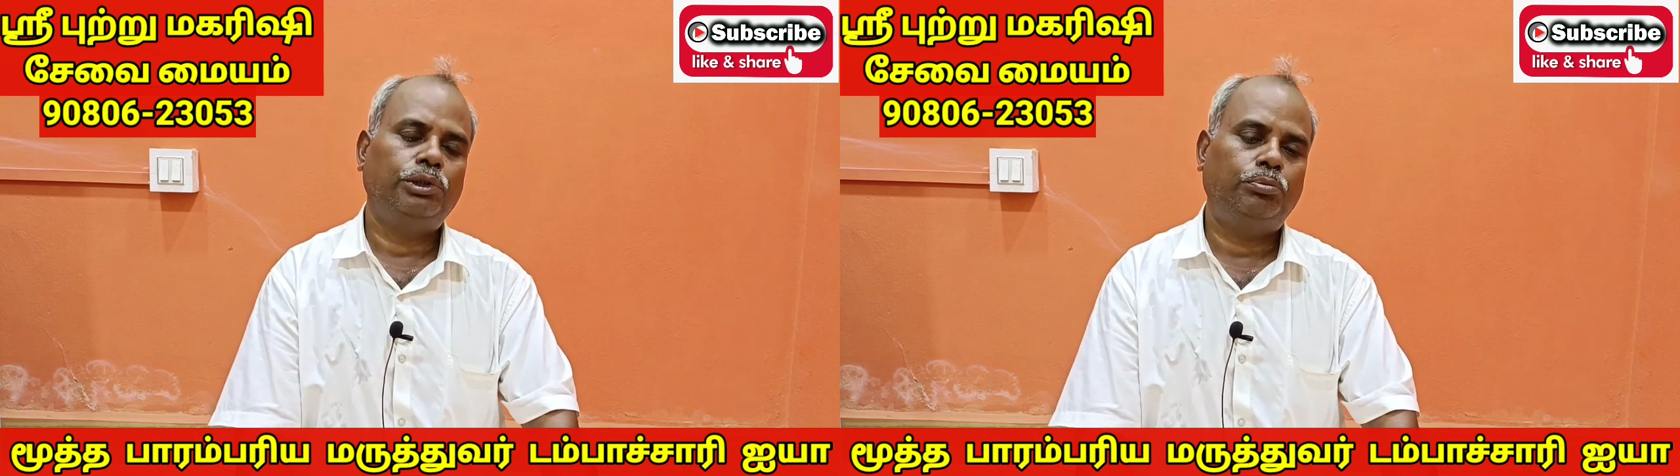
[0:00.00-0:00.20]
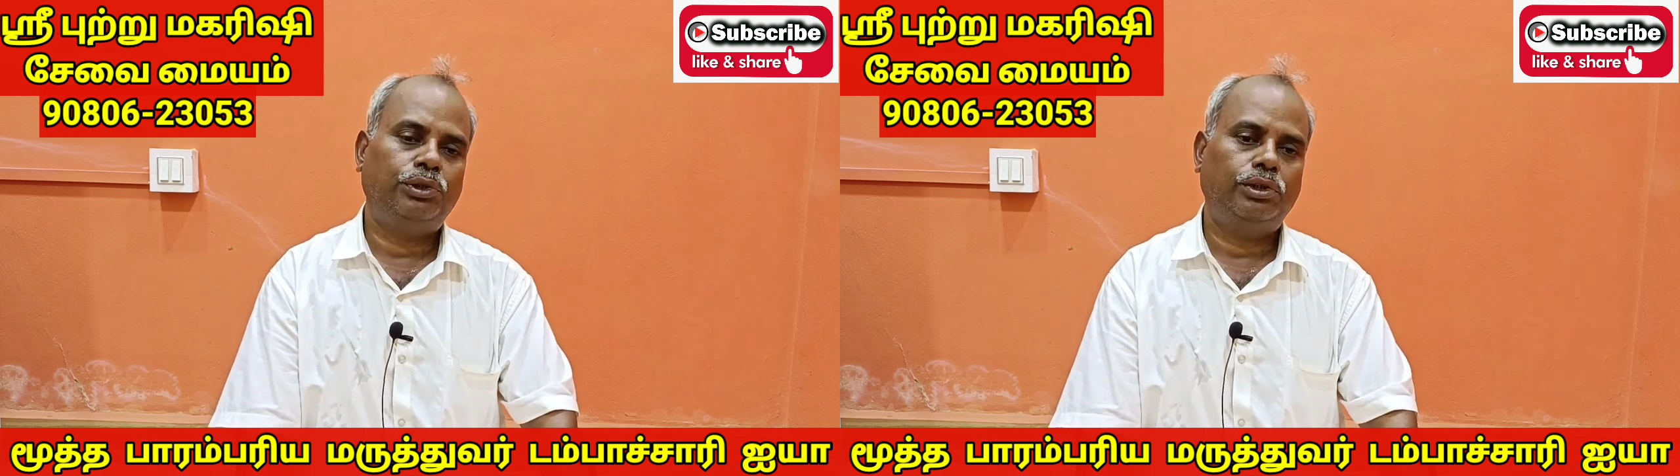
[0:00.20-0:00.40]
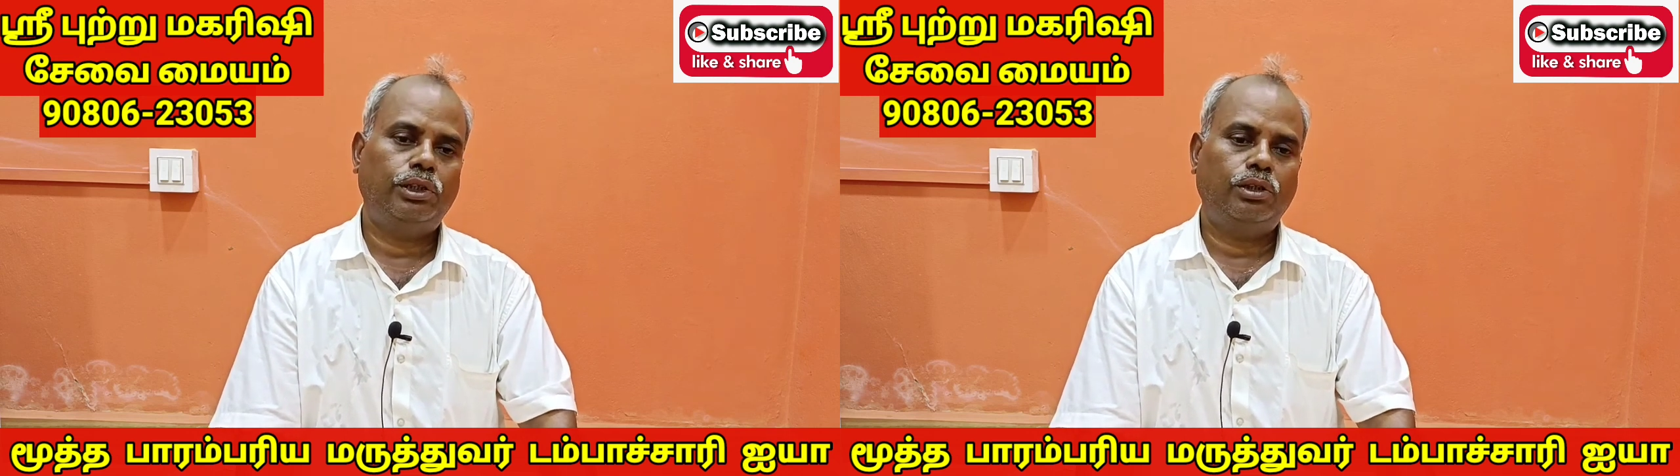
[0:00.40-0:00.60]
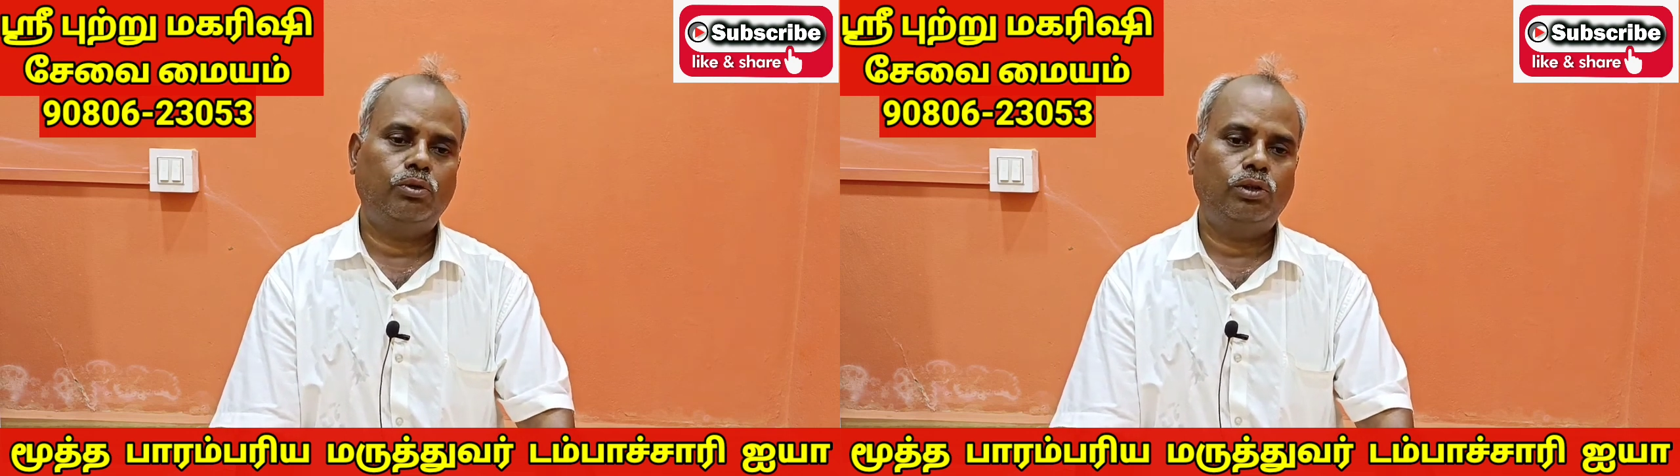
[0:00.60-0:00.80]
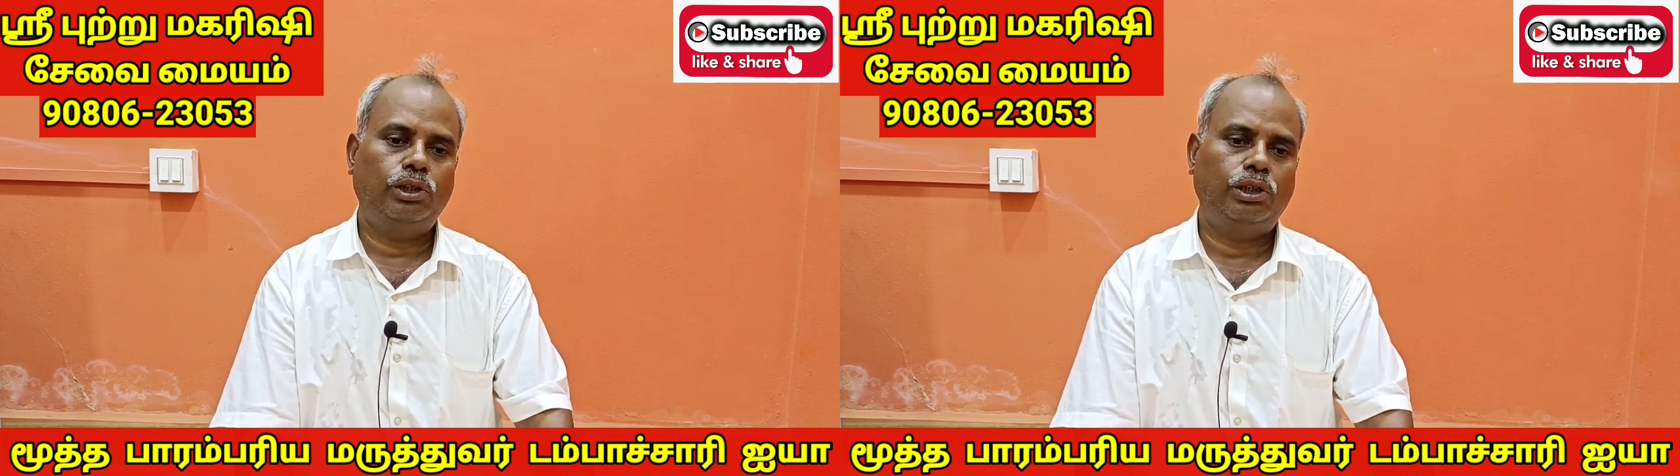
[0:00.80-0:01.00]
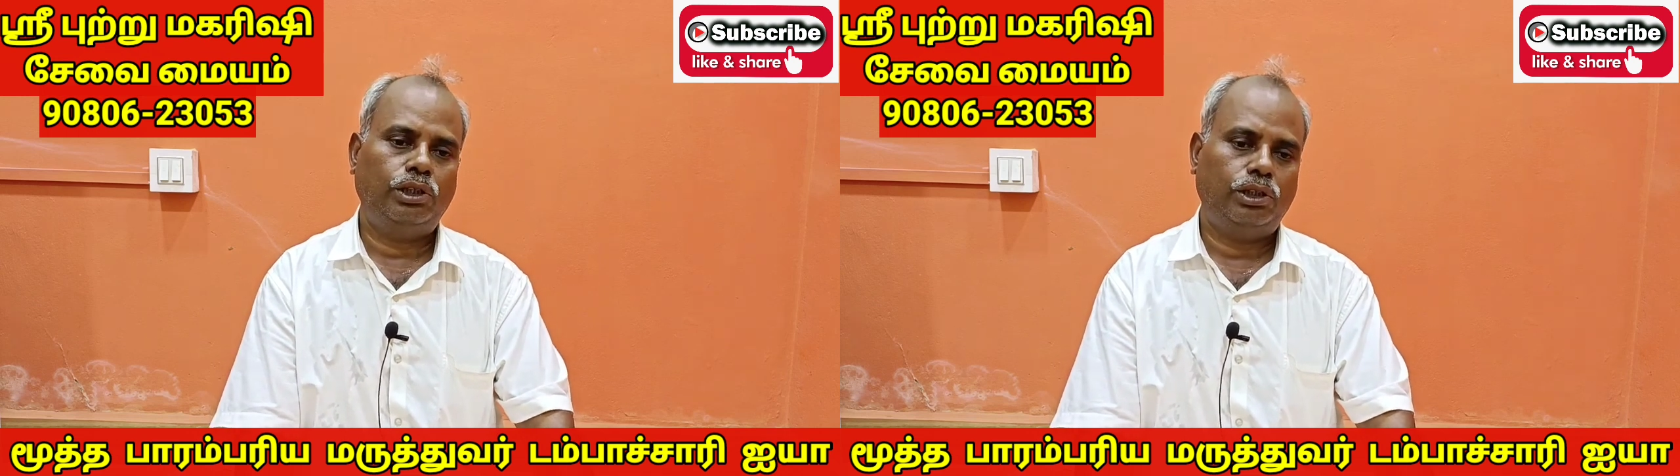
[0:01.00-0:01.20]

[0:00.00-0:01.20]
பிபின்ற நோய்